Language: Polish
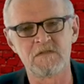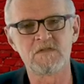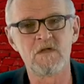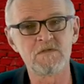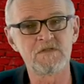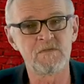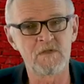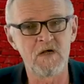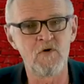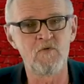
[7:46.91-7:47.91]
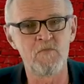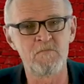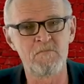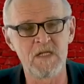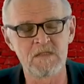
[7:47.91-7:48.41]
To stąd się brał
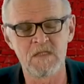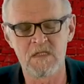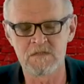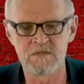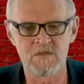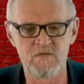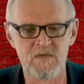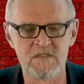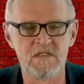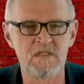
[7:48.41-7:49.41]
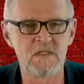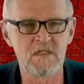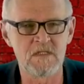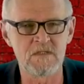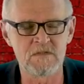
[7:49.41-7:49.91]
mandat Joe
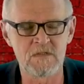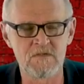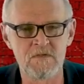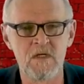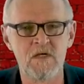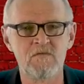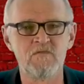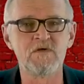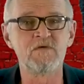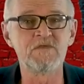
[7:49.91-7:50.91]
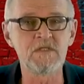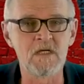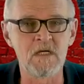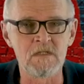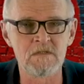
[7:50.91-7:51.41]
Bidena jako tego
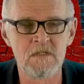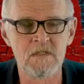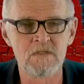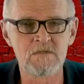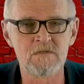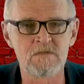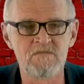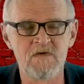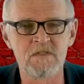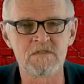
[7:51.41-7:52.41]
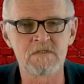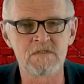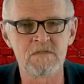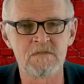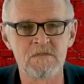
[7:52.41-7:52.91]
wojownika, który
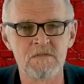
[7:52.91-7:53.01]
walczy,